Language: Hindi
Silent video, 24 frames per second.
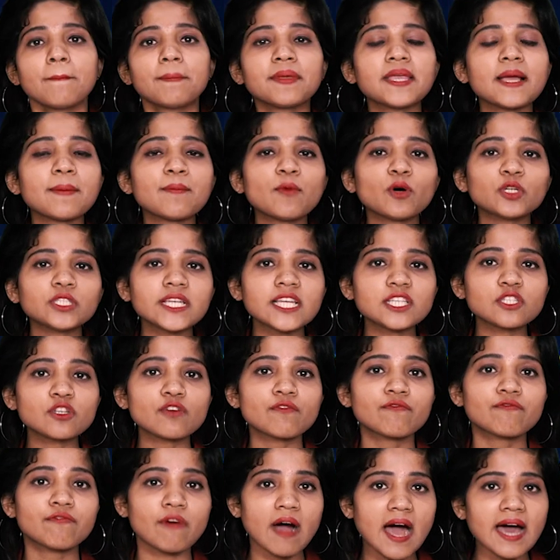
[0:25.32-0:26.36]
पीएम मोदी ने
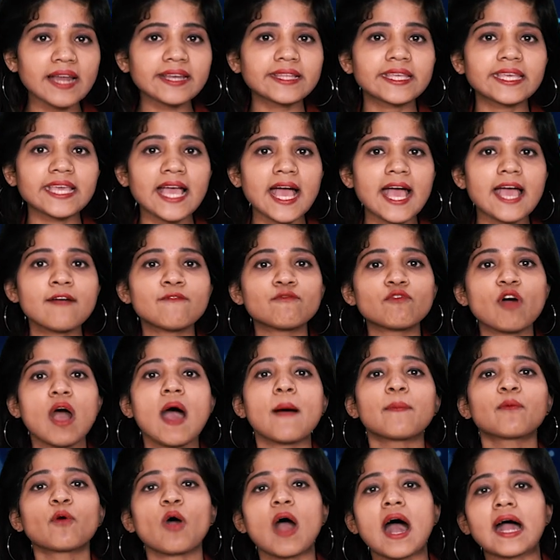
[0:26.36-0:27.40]
जो वार किया है वो
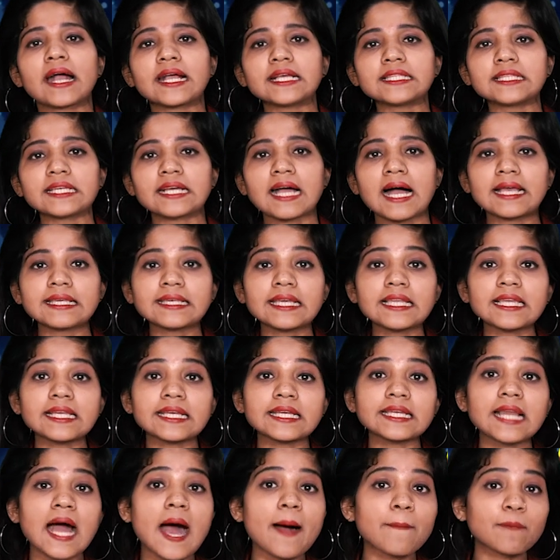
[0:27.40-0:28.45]
आपको आगे दिखाएंगे
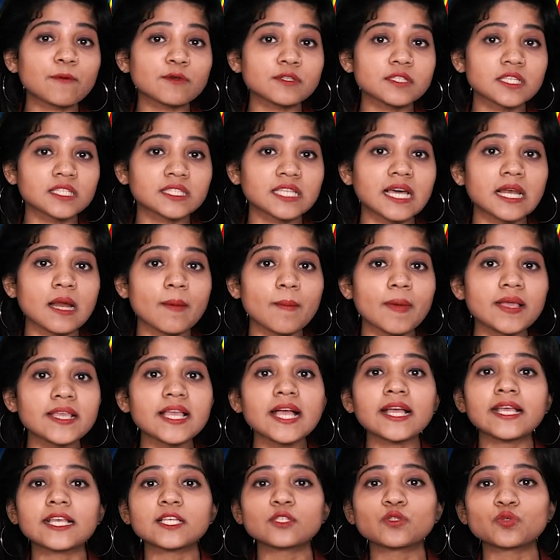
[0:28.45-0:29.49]
लेकिन आपको
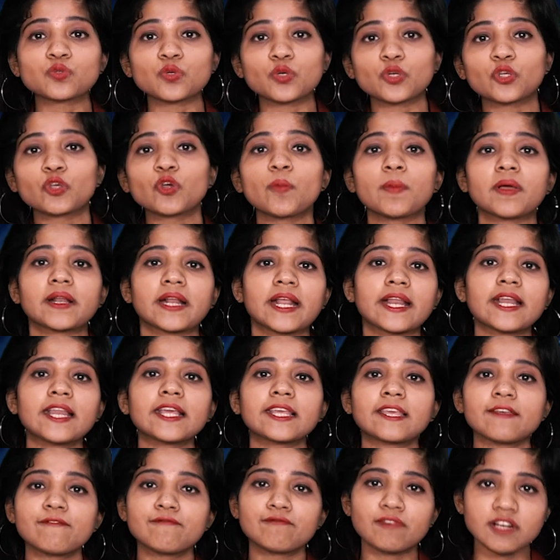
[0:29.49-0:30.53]
सिद्धारमैया के सुर्खियों में
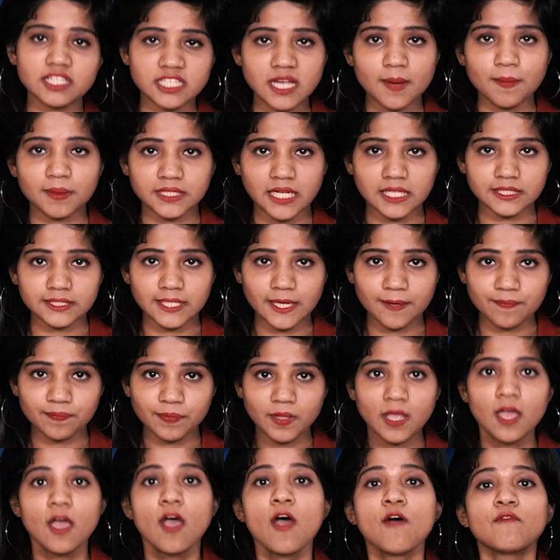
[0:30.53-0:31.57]
रहने की वजह बताते
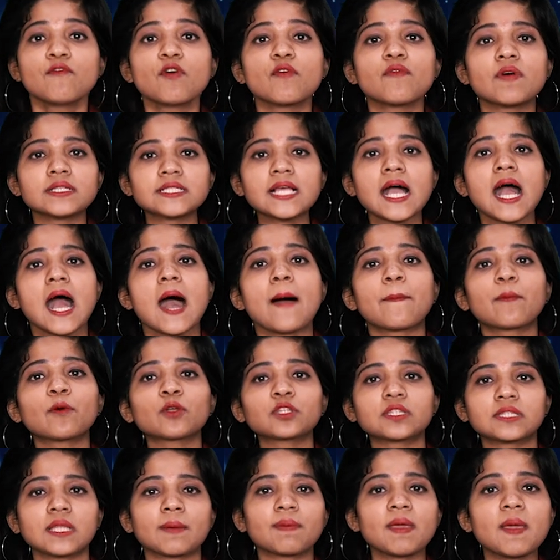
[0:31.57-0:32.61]
हैं वो वजह
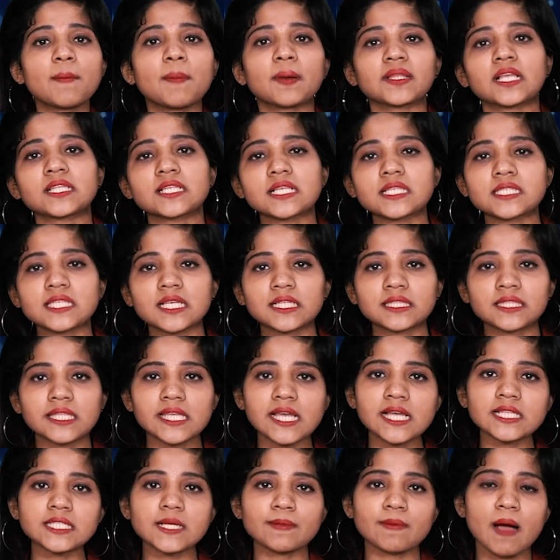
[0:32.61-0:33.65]
आपको तभी पता चल
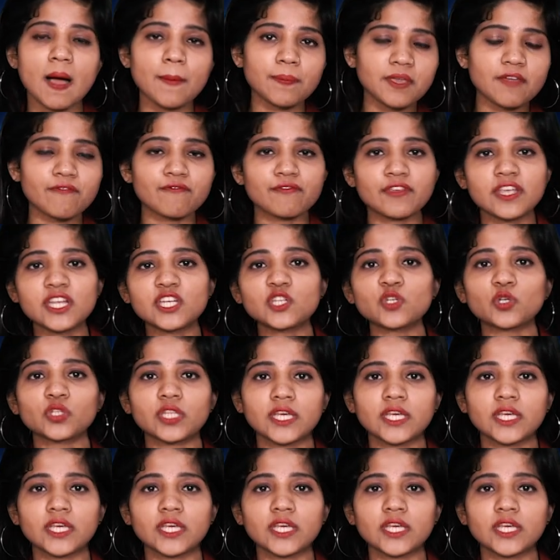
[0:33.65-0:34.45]
सकती है जब आप ये वीडियो